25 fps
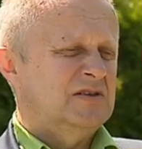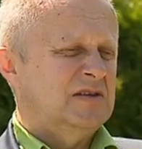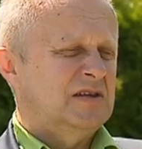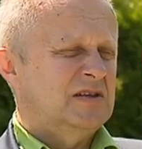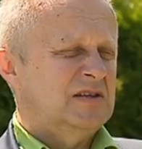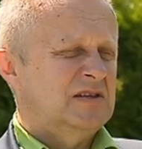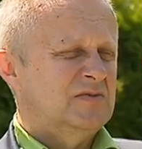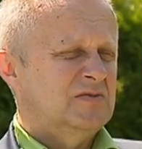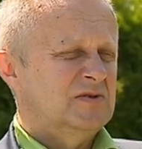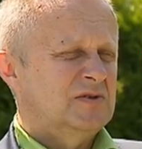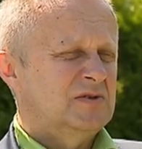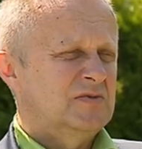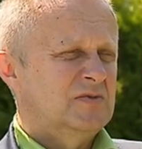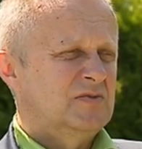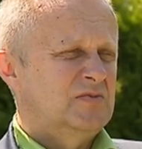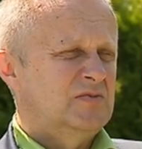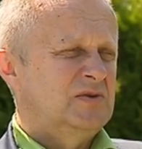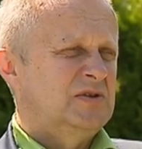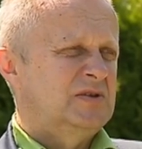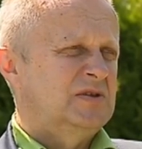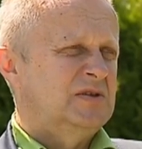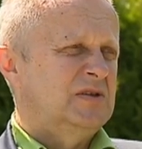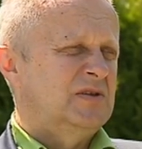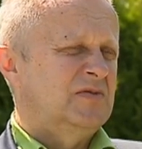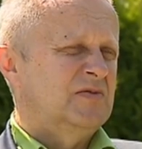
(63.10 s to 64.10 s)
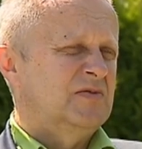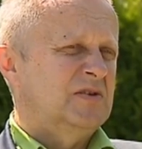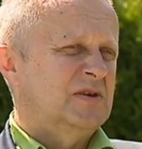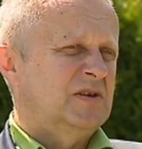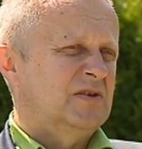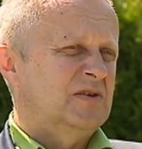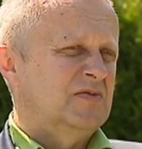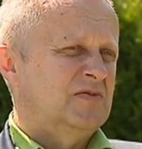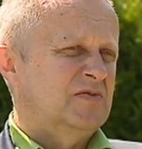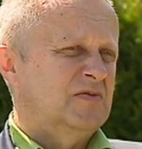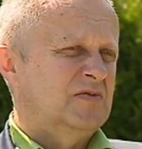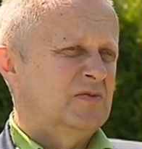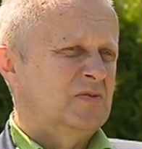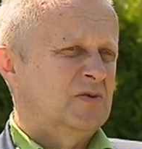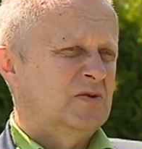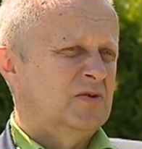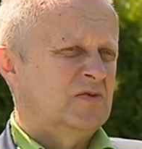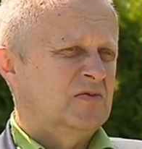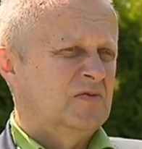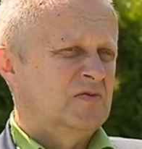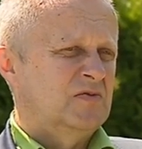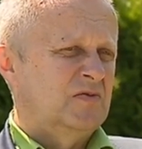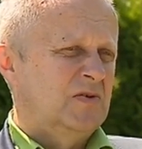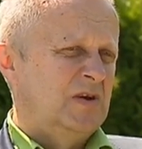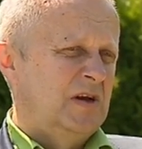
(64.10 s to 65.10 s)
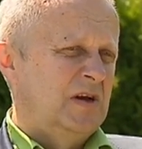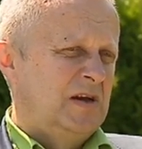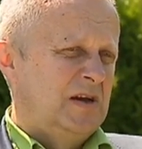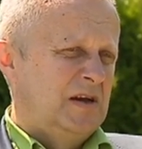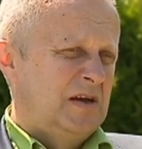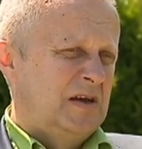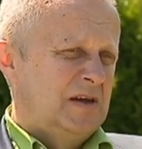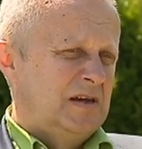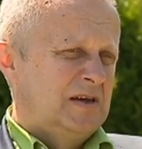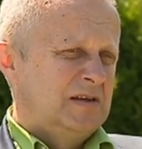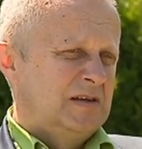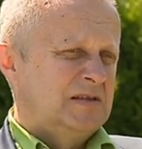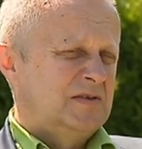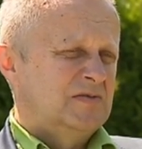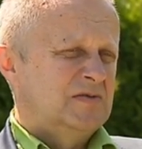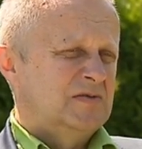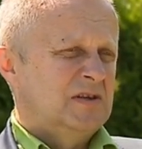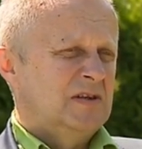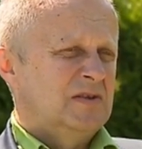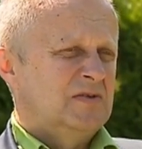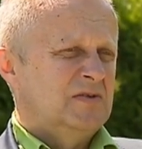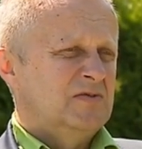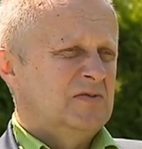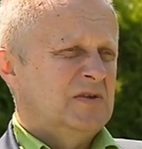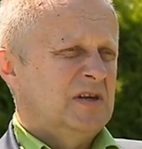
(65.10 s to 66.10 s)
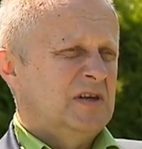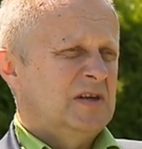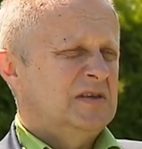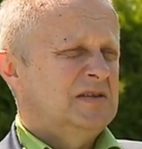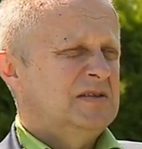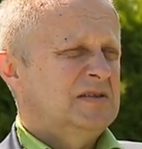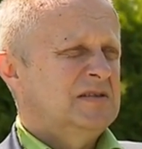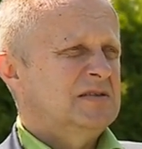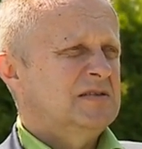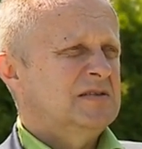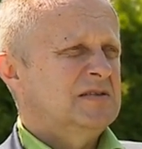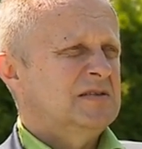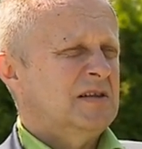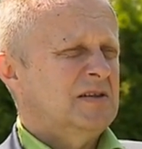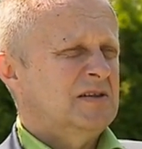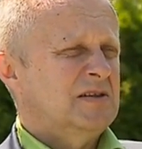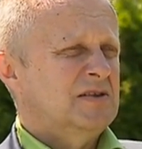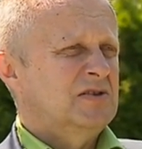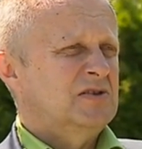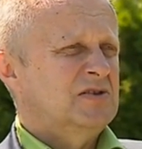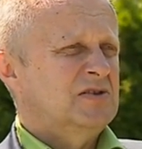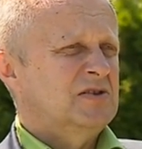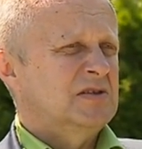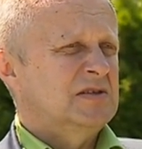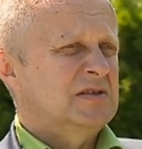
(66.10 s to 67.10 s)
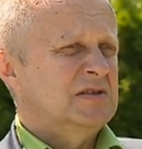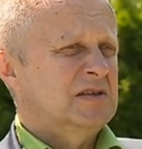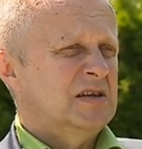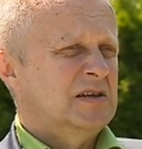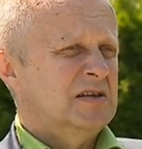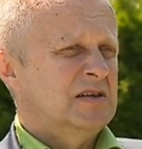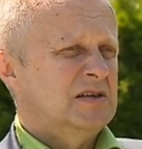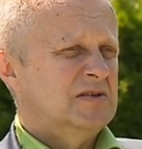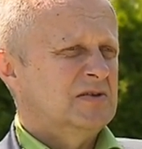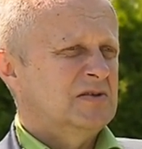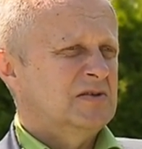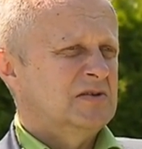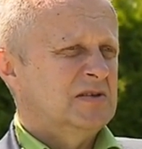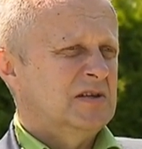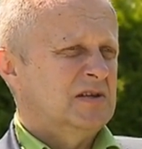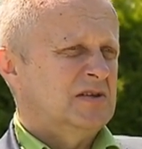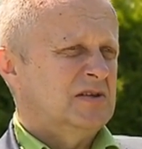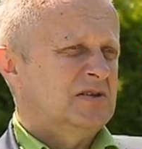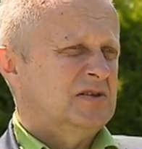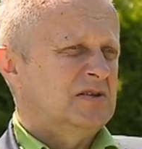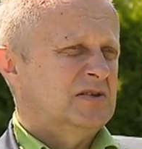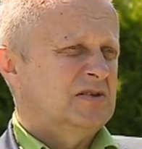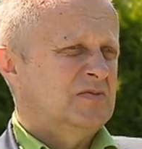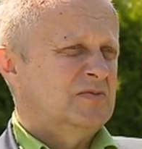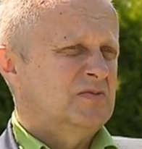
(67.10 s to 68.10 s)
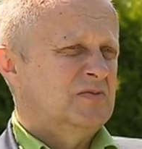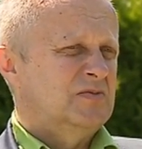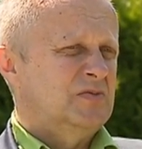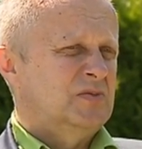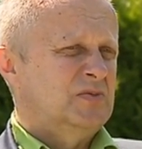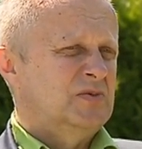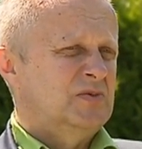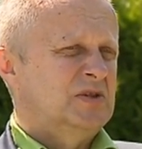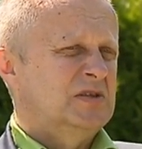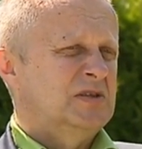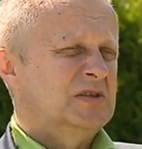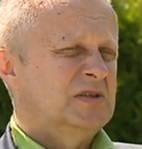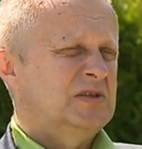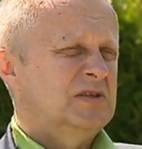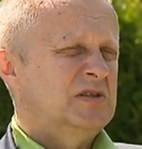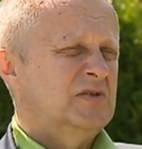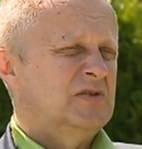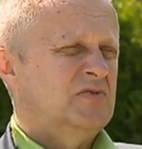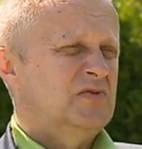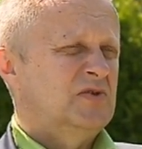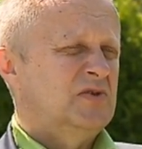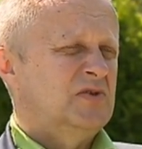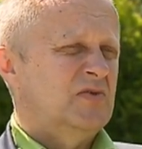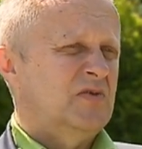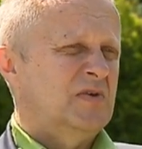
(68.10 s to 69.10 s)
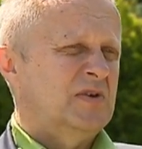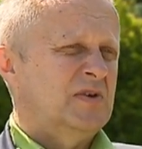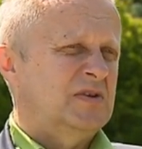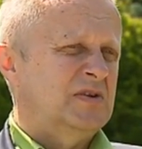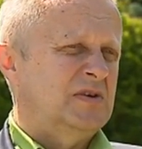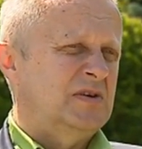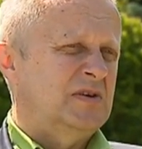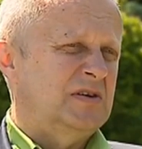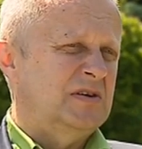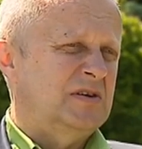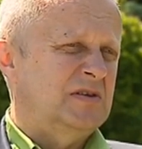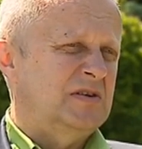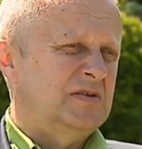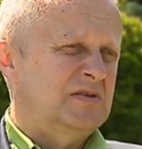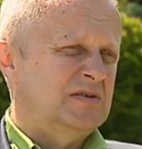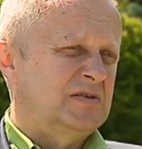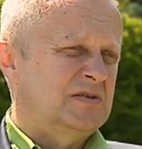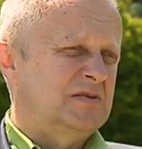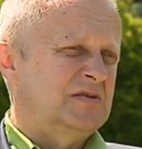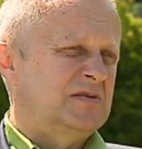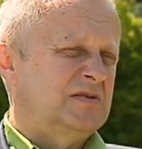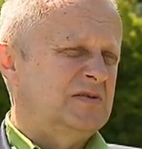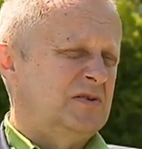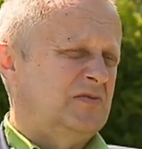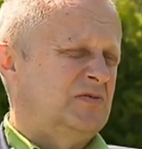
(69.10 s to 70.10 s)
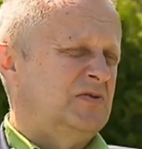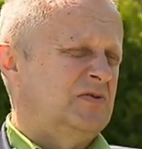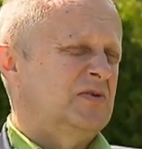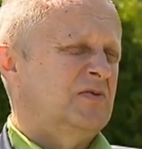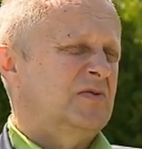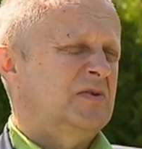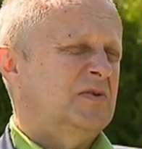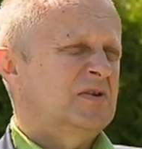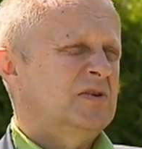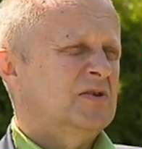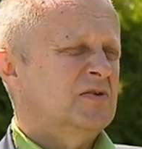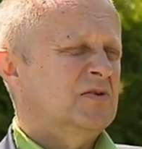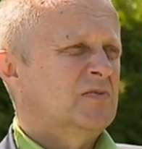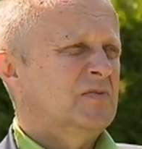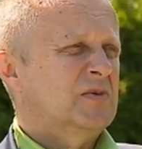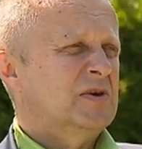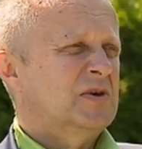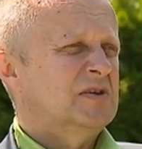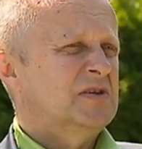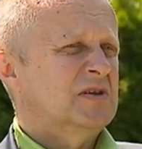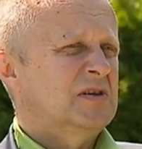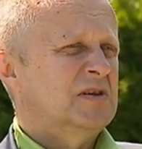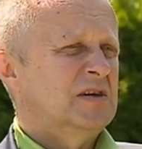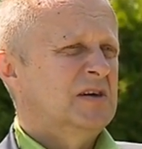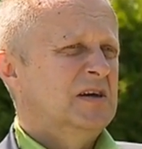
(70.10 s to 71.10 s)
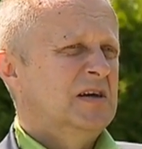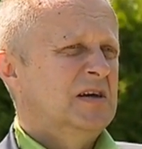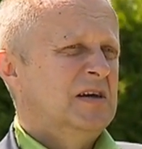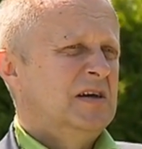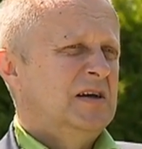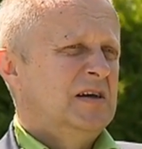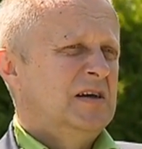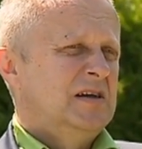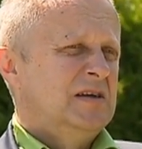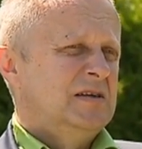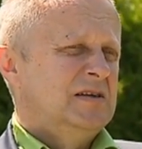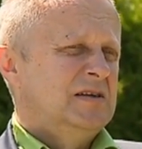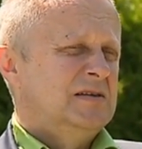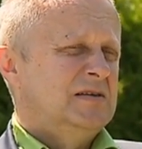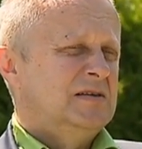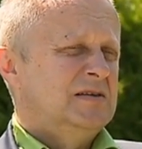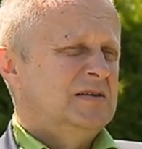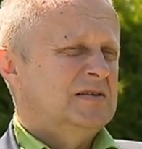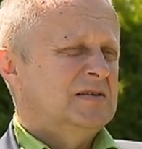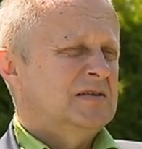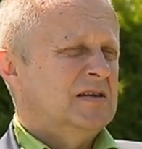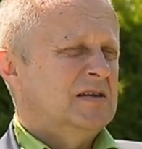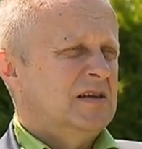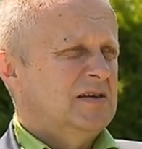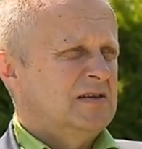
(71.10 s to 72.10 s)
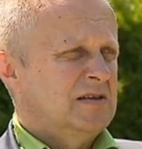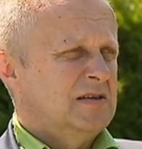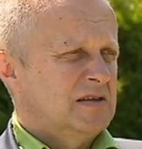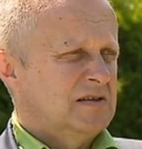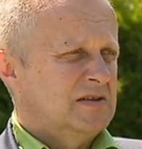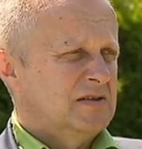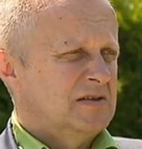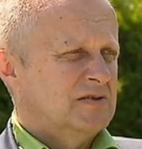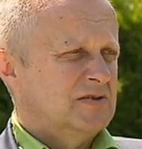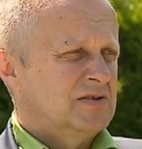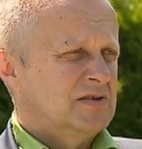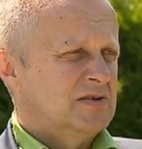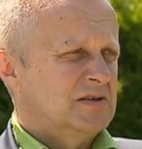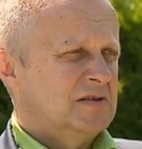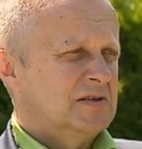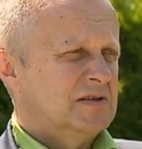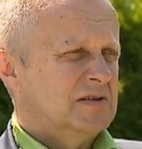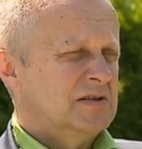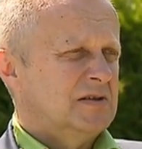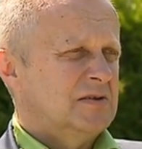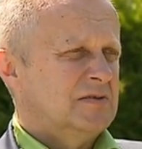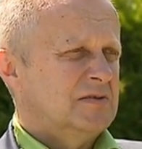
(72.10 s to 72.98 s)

na tym, żeby PiS nie wygrał wyborów ze względu na ich strategiczne cele, to znaczy PiS jest zdefiniowana, jest zdefiniowana jako partia e, skrajnie antyrosyjska.